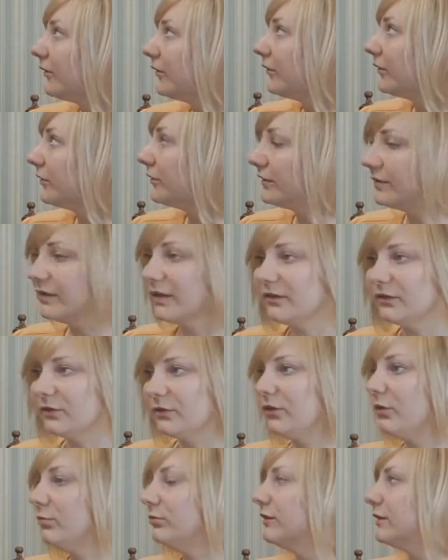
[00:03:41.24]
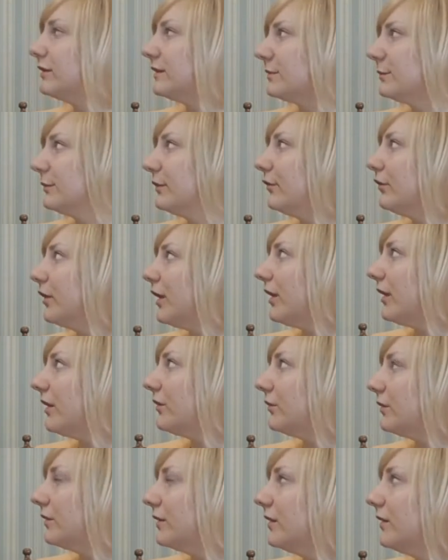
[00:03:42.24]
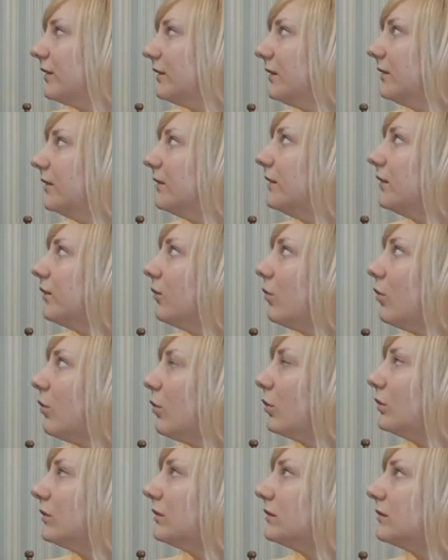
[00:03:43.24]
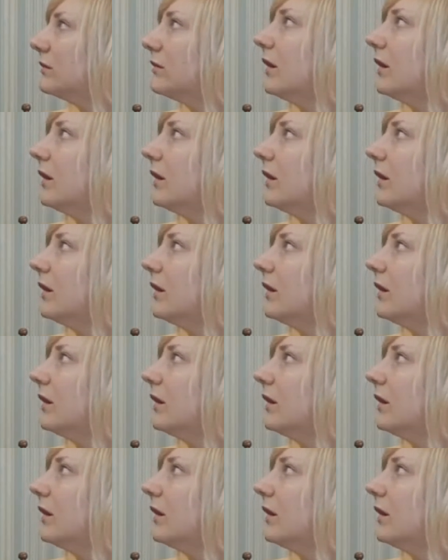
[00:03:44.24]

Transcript: угу. же. То есть здесь удобное размещение, то здесь недалеко от э,